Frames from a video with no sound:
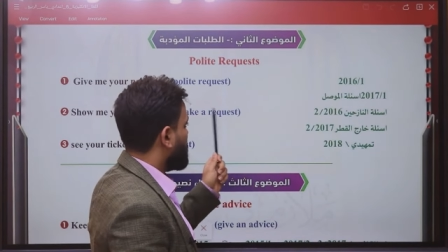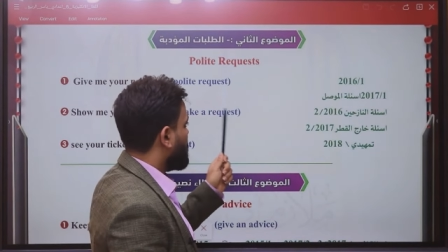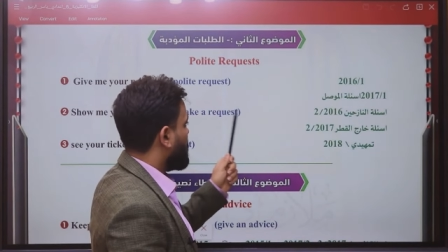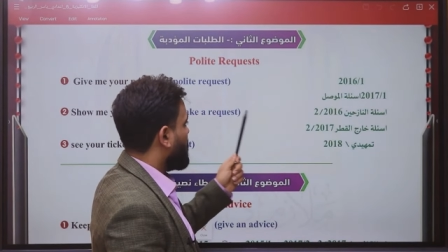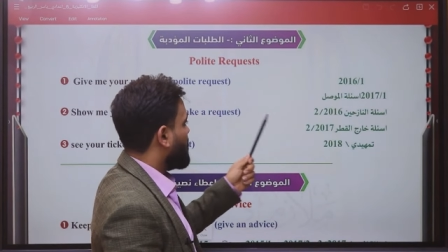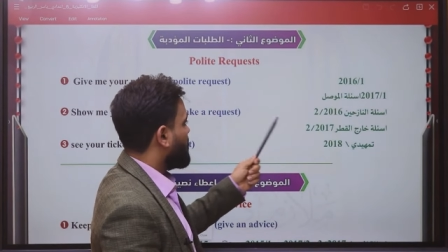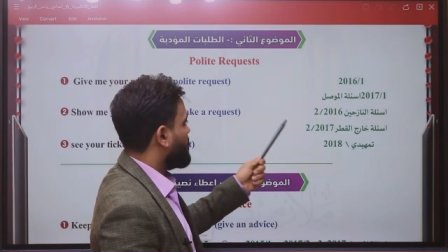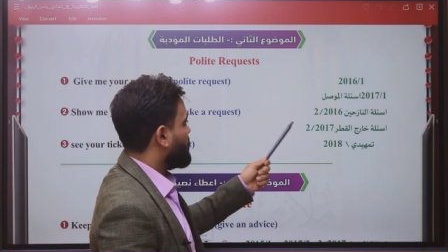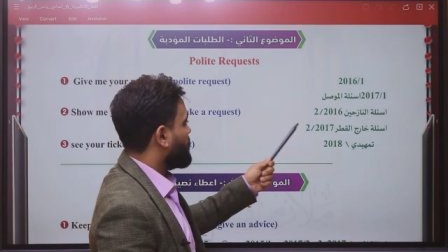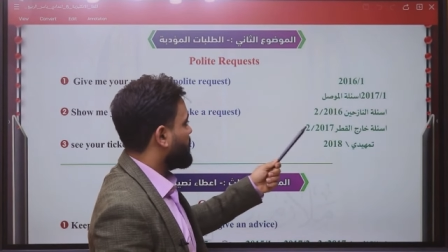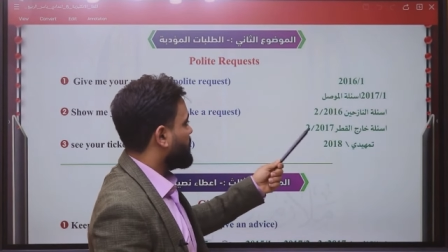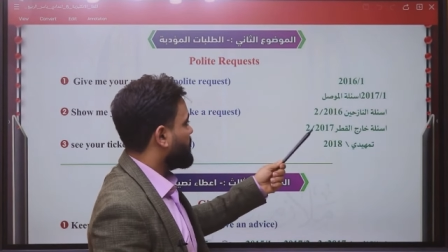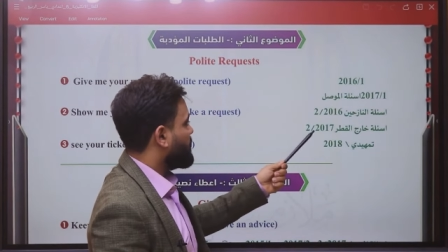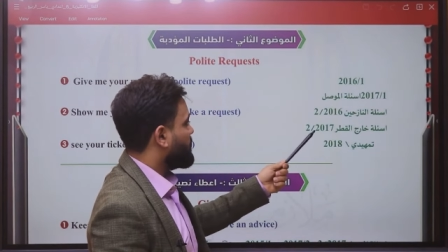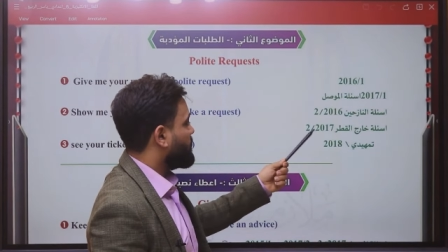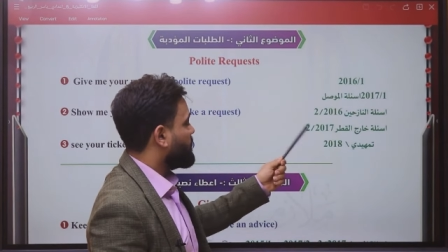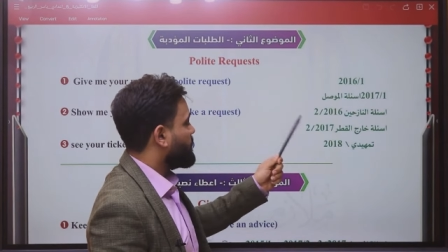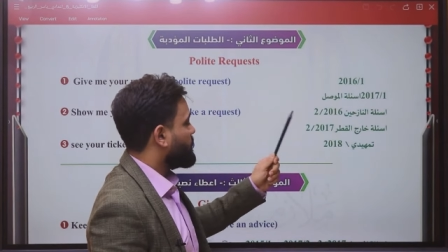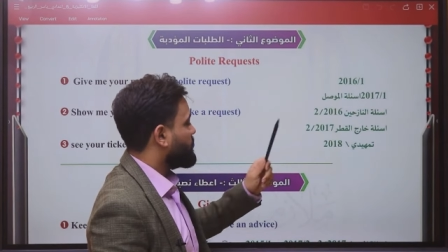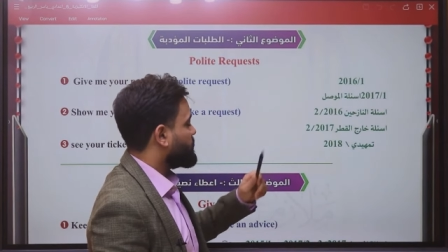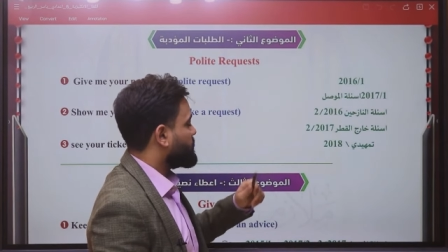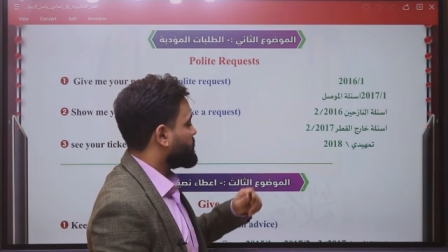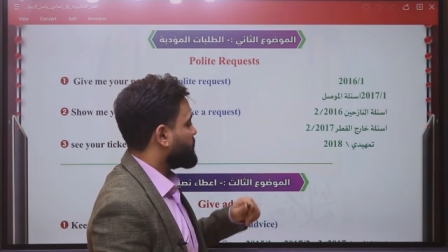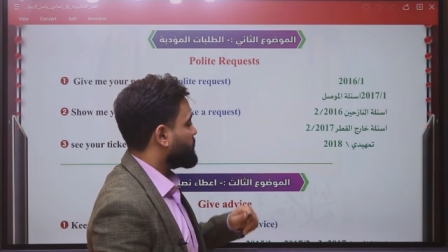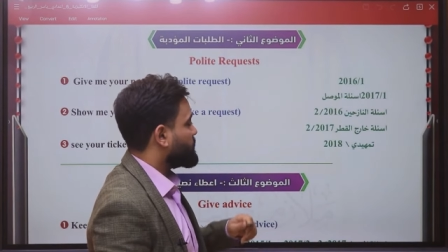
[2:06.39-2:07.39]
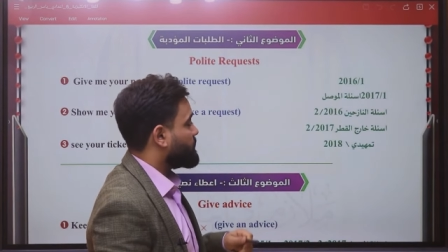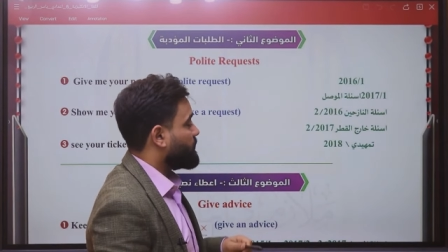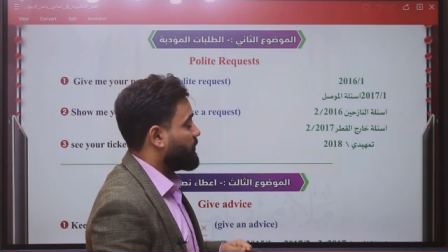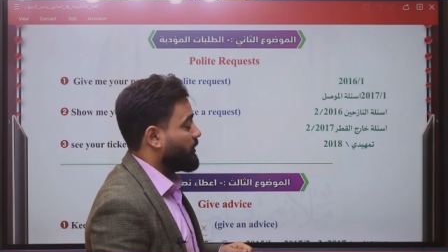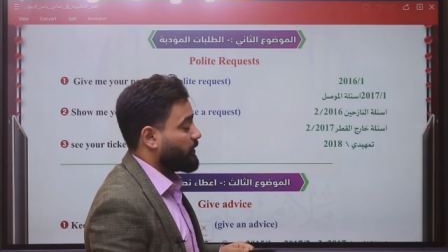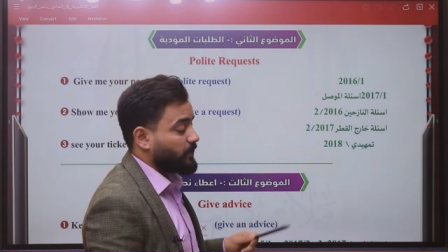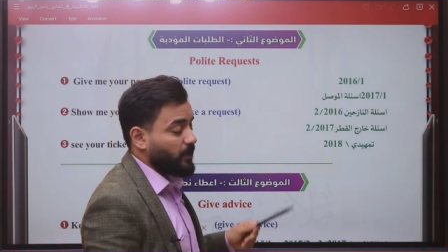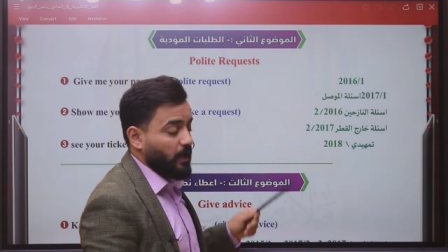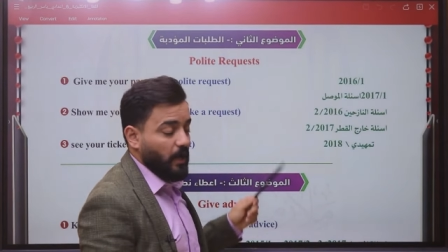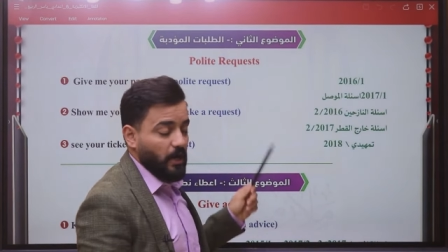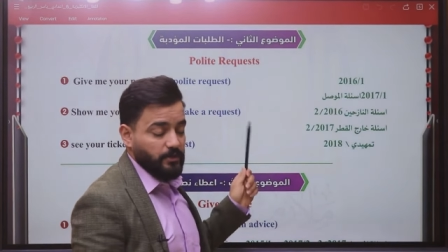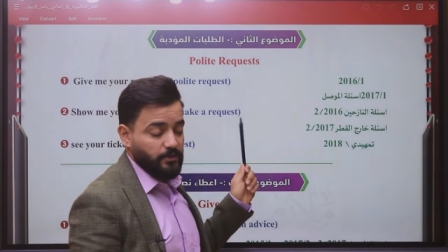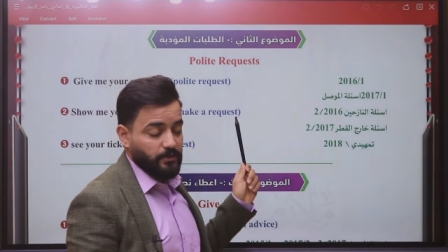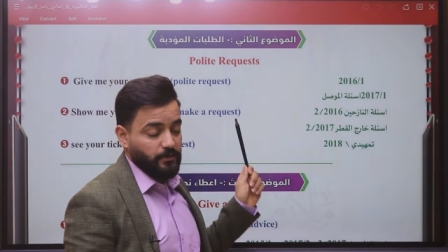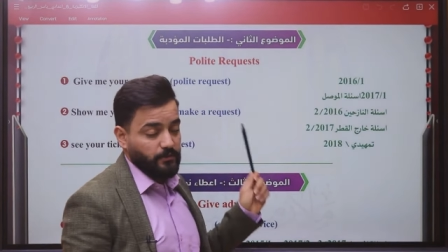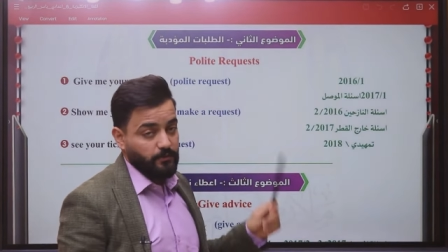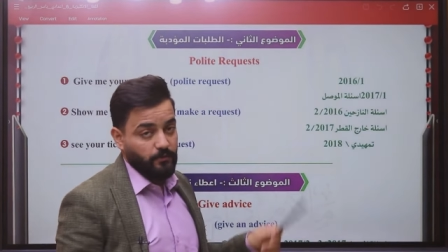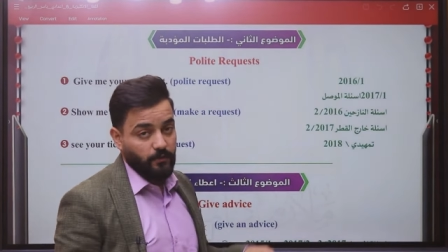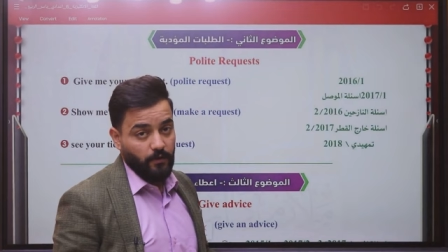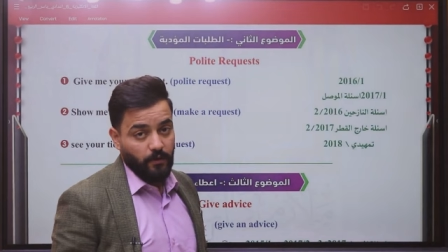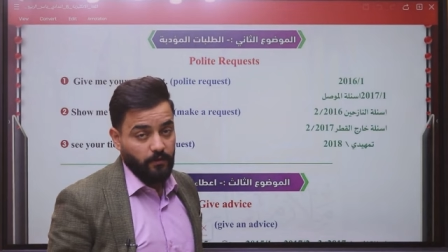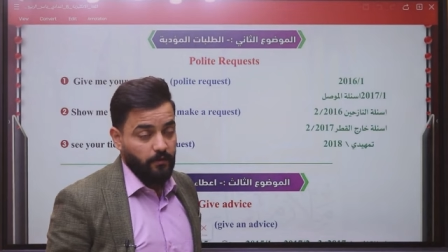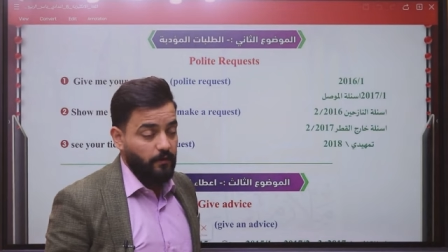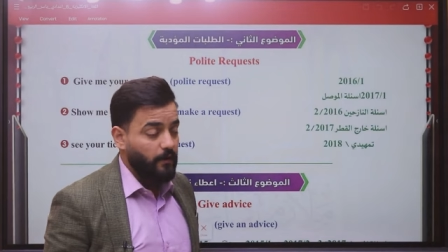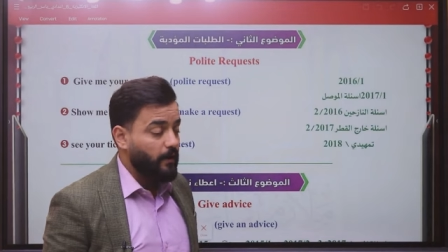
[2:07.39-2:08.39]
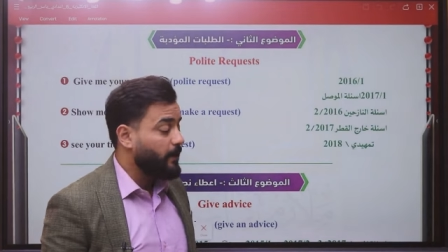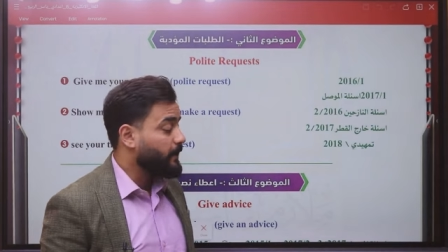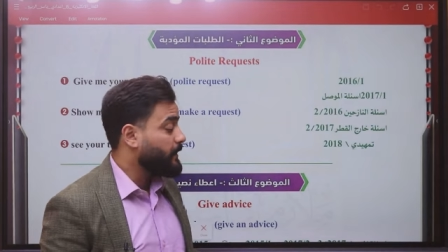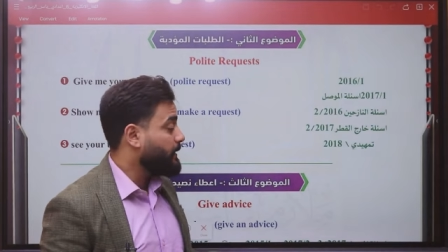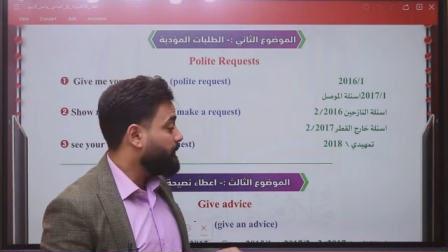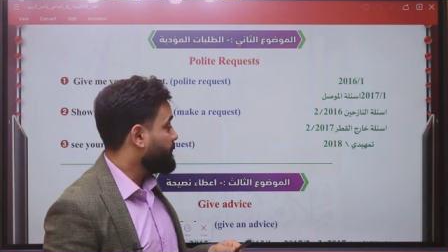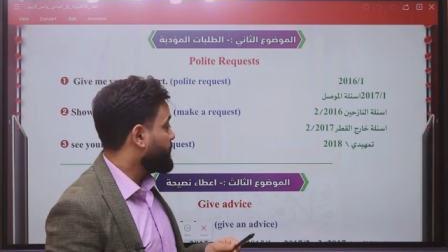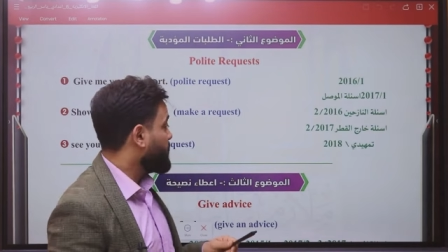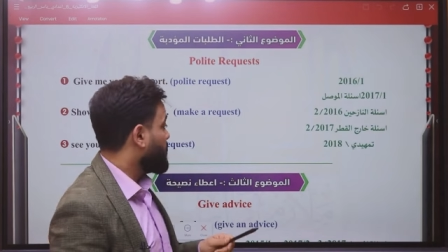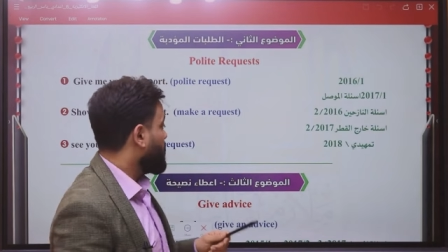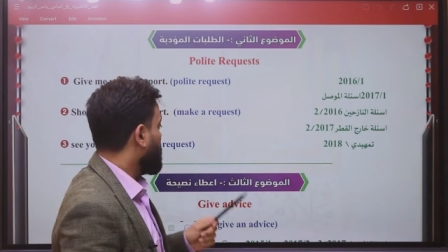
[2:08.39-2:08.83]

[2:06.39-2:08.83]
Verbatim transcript: و2017 الدور الثاني